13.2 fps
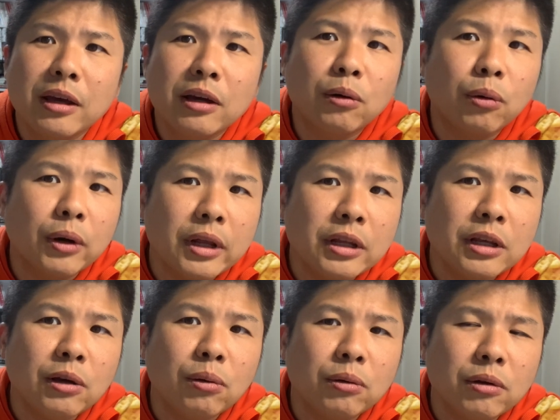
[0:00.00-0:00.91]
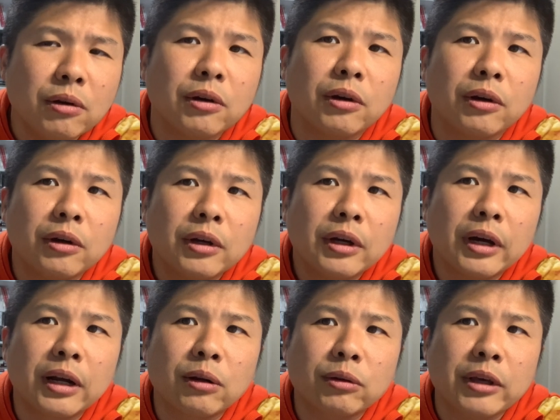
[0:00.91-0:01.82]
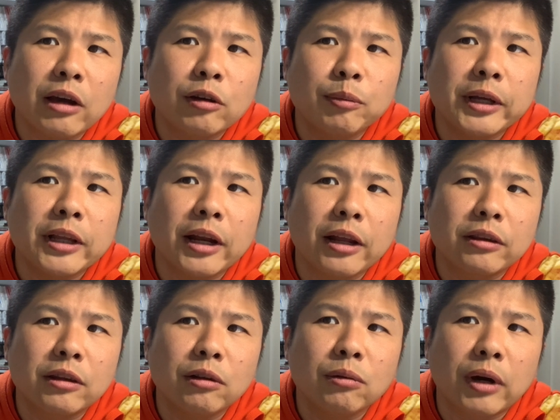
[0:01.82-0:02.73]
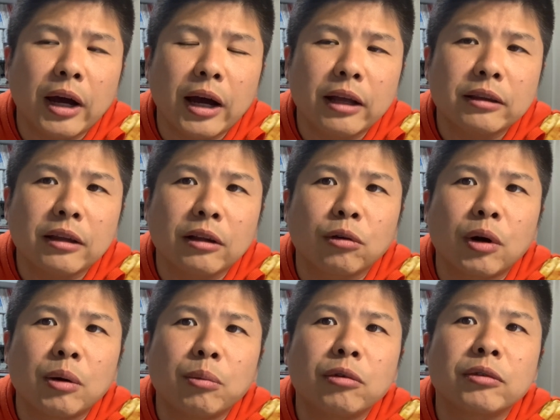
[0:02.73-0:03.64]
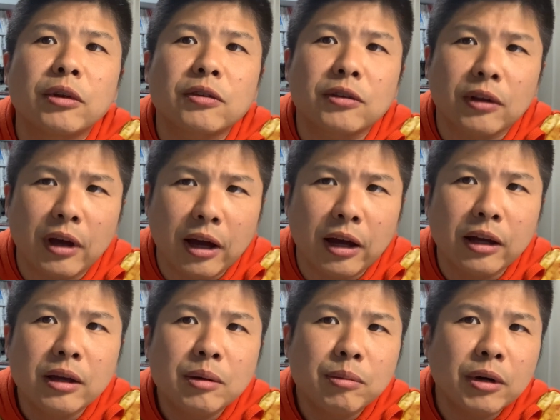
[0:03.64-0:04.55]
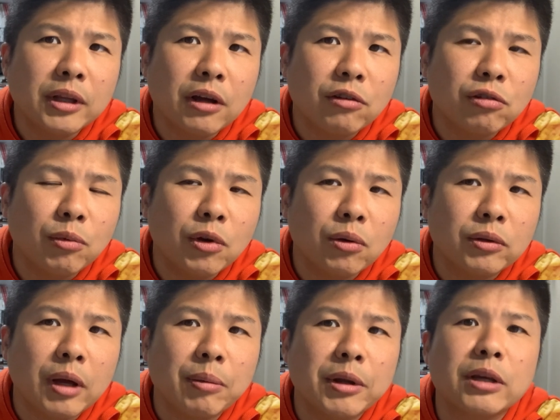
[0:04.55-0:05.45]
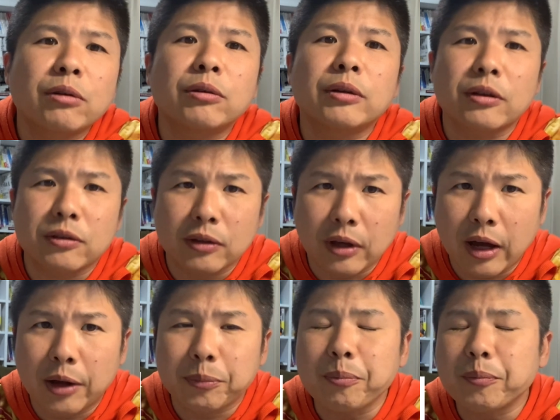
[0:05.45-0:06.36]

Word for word: これによる、あの、客離れっていうのがあったとは思うんですが、まあ、私もよく食べに行くんですが、